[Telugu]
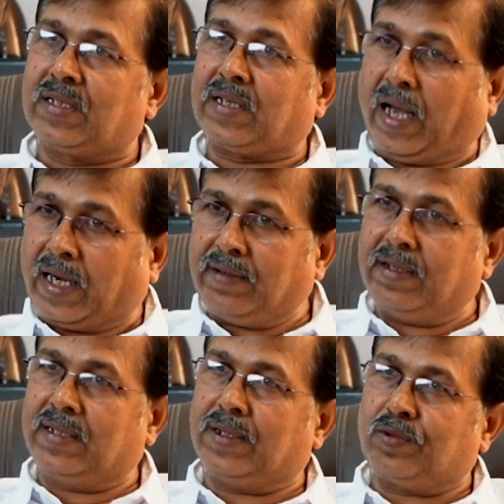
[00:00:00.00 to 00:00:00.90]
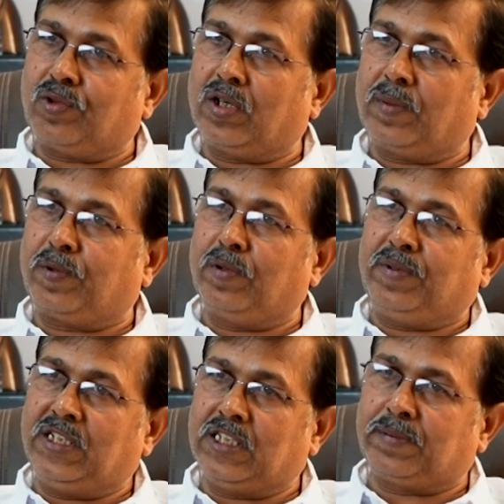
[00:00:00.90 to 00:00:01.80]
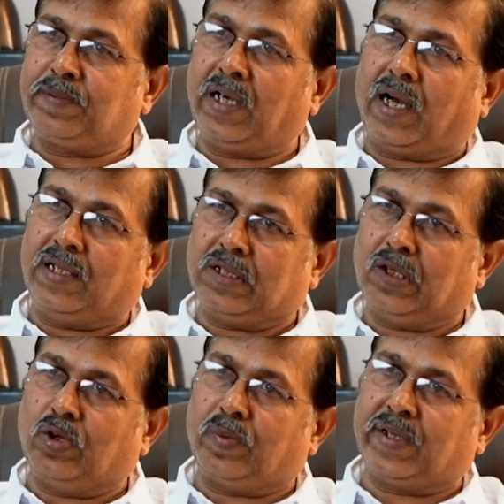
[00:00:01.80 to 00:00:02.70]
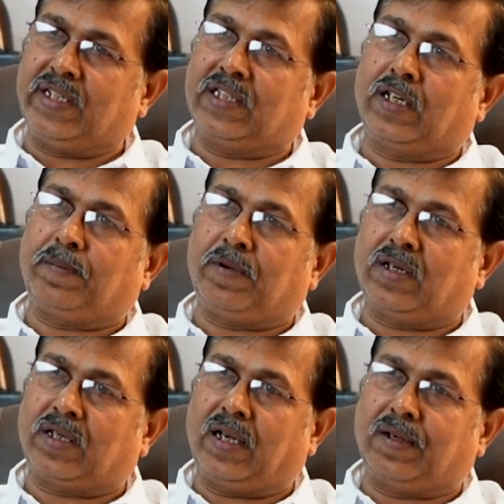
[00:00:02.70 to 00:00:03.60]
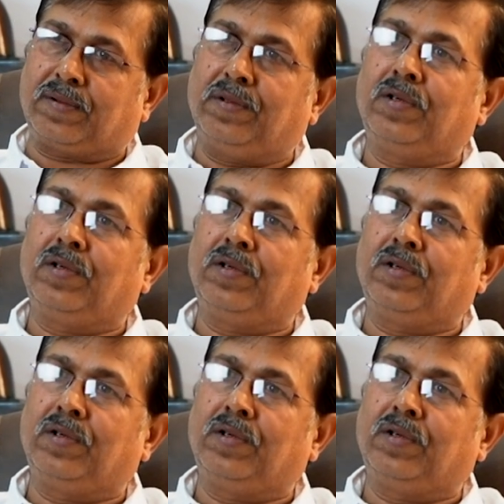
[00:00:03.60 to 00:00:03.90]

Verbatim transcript: కారణం ఏంటనుకున్నప్పుడు బీఎస్పీ ఆచరణ లోపల ఇతర పార్టీలకు